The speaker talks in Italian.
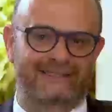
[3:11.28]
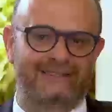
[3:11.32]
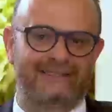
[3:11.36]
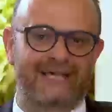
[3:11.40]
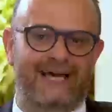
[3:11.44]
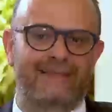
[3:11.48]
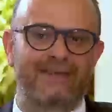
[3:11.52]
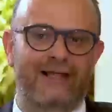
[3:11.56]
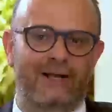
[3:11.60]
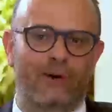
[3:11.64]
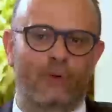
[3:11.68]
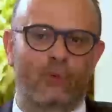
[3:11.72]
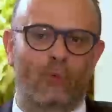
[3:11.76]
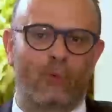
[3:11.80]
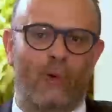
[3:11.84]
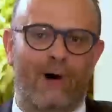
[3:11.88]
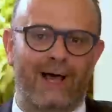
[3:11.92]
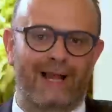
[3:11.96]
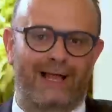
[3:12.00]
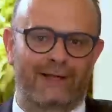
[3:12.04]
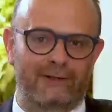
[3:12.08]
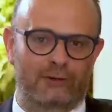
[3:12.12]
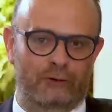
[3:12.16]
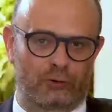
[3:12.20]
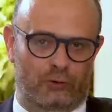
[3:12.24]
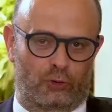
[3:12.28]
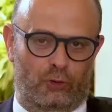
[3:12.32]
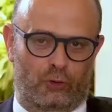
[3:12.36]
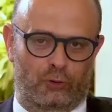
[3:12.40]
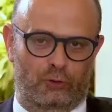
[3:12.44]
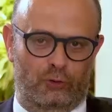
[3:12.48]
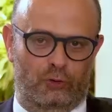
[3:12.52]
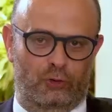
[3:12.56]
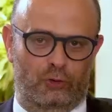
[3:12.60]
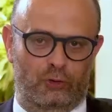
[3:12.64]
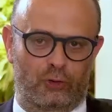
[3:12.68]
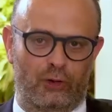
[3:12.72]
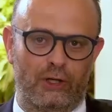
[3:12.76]
già nel
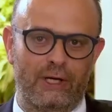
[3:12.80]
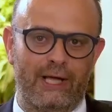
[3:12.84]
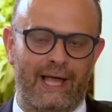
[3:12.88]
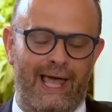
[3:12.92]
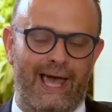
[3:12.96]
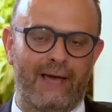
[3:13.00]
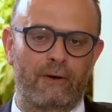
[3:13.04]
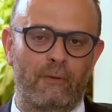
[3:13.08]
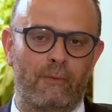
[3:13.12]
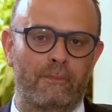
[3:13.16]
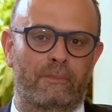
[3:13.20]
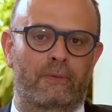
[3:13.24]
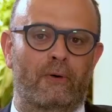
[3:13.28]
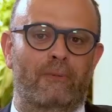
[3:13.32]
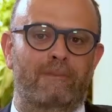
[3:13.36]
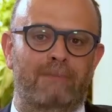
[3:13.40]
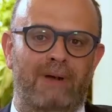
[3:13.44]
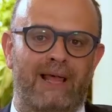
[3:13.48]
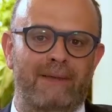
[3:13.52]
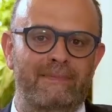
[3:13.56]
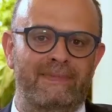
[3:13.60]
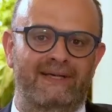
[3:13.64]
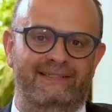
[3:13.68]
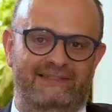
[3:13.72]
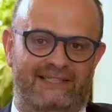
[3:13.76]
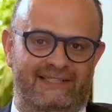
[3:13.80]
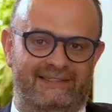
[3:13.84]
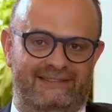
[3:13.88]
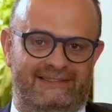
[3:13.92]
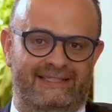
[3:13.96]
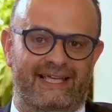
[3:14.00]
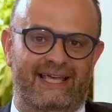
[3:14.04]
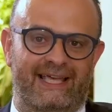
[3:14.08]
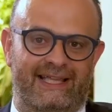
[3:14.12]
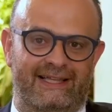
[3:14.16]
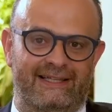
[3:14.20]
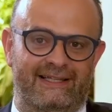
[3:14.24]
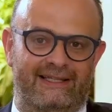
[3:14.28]
1948 era un problema
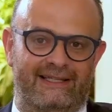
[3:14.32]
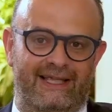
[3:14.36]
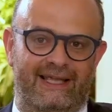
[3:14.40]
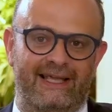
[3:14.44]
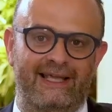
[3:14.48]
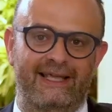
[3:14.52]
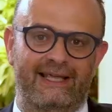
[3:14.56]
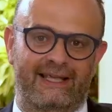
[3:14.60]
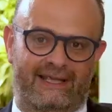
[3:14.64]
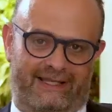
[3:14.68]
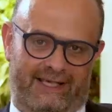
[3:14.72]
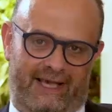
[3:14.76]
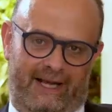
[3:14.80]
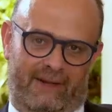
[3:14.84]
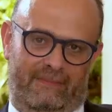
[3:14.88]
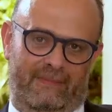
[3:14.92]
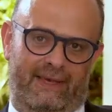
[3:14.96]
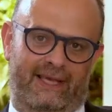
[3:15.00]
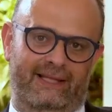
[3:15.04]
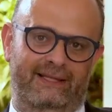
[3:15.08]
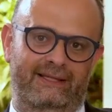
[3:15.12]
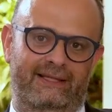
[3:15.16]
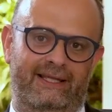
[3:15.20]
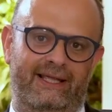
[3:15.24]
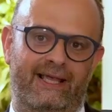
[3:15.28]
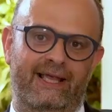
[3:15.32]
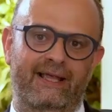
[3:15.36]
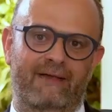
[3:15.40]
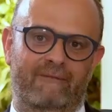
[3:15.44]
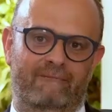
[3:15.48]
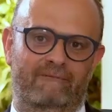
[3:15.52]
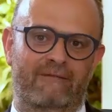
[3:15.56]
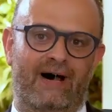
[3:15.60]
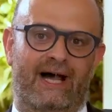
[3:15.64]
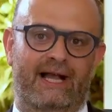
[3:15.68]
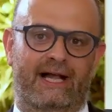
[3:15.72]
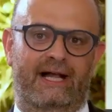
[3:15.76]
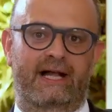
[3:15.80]
esistente, chiaramente
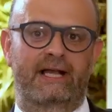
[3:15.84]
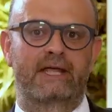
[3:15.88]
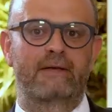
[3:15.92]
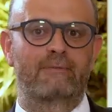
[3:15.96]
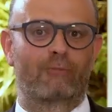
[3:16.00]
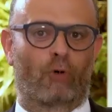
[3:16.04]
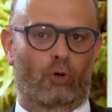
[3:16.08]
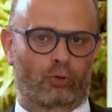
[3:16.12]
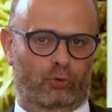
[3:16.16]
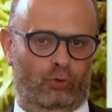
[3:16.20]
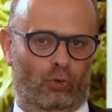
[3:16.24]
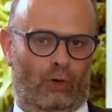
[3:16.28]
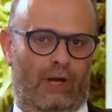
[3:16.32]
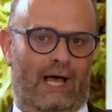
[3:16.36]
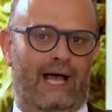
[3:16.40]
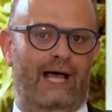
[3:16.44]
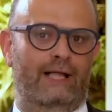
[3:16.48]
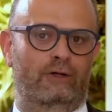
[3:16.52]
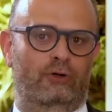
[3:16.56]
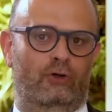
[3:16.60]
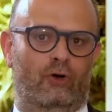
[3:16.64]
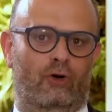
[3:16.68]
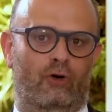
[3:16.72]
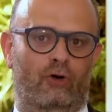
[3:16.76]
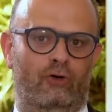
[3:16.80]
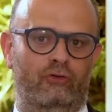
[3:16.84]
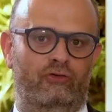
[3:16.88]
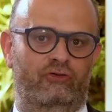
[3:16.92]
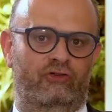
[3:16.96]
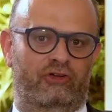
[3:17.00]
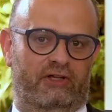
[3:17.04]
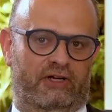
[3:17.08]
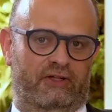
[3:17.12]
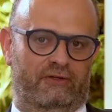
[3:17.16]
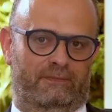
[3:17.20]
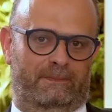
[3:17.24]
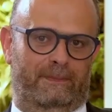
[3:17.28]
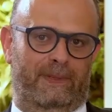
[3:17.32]
va rimodulato oggi
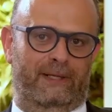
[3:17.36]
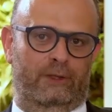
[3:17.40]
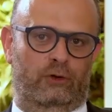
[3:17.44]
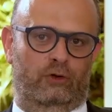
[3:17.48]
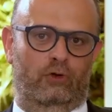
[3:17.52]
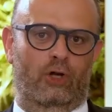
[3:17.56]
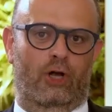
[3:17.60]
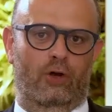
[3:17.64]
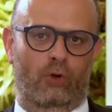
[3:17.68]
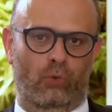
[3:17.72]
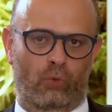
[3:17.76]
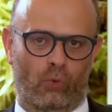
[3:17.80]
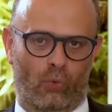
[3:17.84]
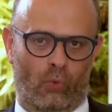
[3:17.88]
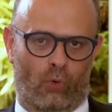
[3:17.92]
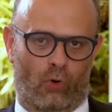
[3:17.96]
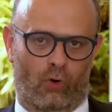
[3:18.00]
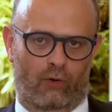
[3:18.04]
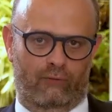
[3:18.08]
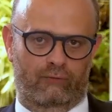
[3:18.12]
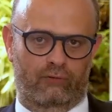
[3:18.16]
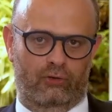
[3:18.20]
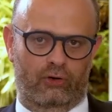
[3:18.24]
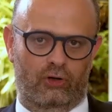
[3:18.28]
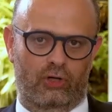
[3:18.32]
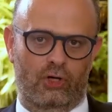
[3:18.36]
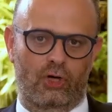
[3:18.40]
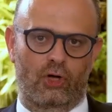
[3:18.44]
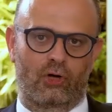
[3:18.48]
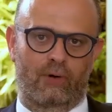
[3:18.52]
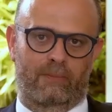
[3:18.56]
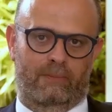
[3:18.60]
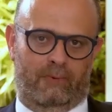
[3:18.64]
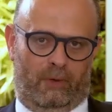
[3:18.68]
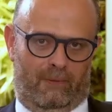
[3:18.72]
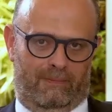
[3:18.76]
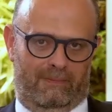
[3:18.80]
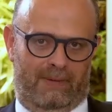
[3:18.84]
rispetto al nuovo
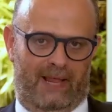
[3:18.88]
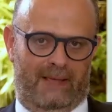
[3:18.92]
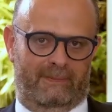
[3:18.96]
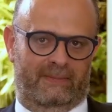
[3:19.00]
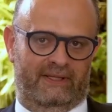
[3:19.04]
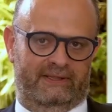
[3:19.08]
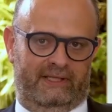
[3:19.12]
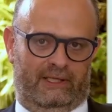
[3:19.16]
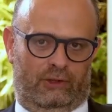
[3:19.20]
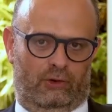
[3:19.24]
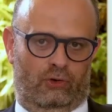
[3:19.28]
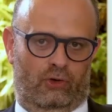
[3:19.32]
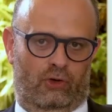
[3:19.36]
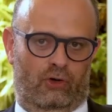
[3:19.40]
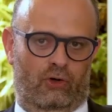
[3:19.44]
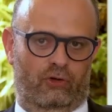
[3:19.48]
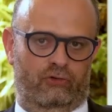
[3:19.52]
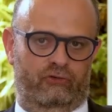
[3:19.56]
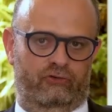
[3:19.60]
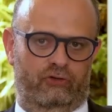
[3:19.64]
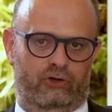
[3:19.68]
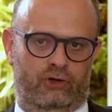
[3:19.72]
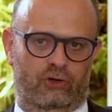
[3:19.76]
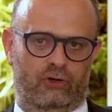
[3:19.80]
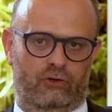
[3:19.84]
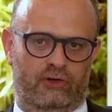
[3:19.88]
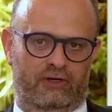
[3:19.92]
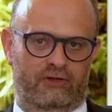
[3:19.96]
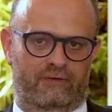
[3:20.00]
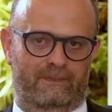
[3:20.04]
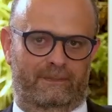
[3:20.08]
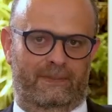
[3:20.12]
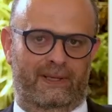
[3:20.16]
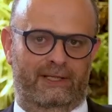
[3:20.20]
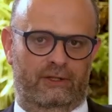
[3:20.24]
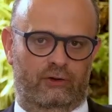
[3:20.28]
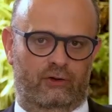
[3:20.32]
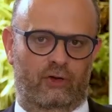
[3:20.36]
problema tecnologico,
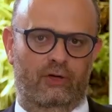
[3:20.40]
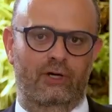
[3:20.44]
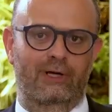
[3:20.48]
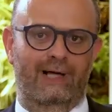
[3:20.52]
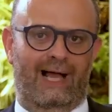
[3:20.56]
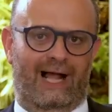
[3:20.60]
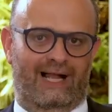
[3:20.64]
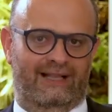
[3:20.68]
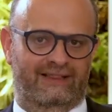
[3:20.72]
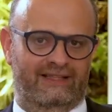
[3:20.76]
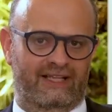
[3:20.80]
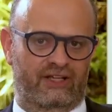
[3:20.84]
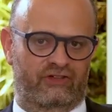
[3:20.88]
rispetto al